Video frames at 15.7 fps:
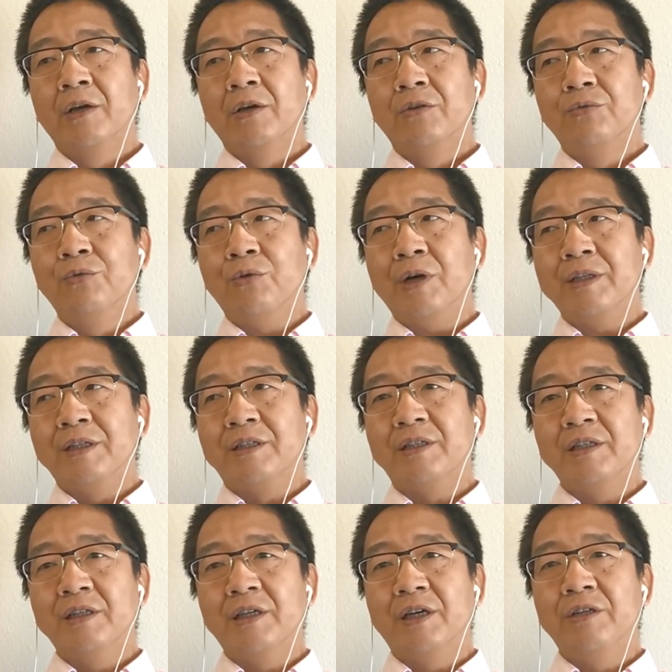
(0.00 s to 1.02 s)
如果你
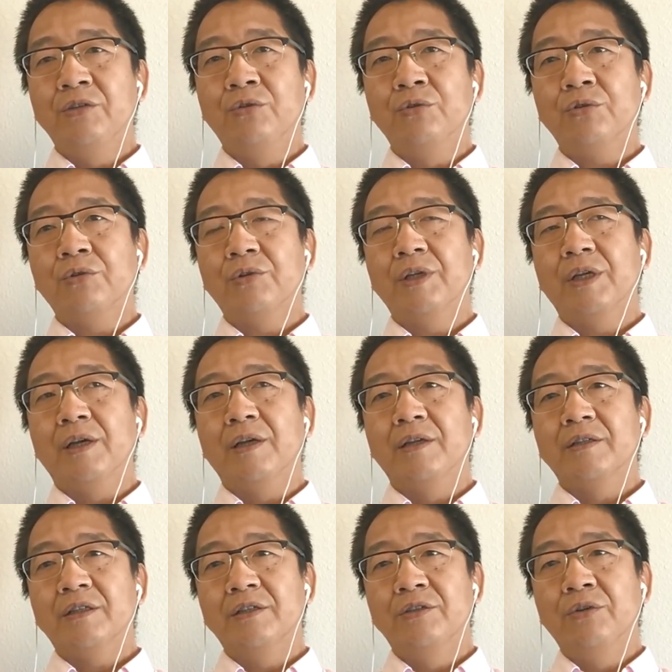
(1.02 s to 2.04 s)
是一个幽州人，
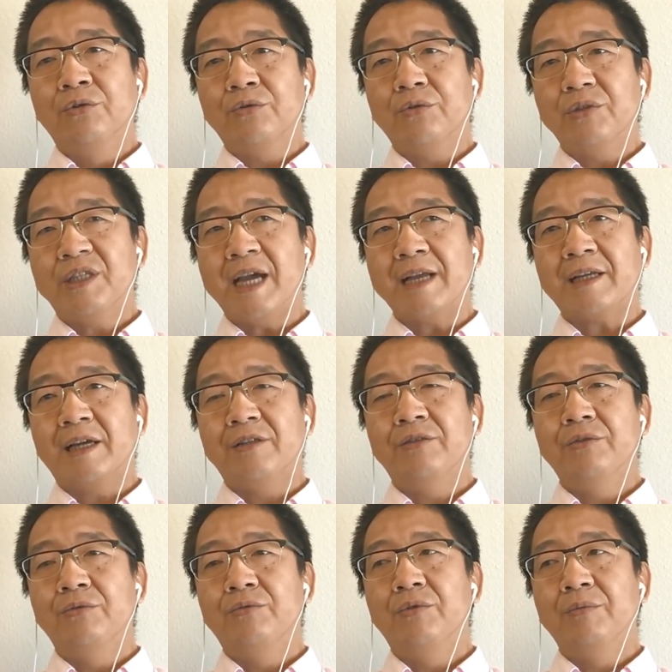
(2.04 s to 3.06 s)
是幽州监察
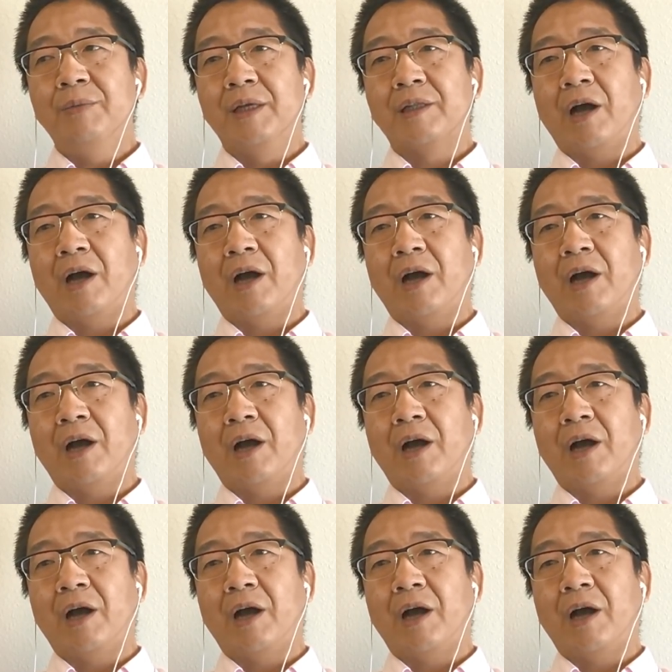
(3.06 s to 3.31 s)
区居民，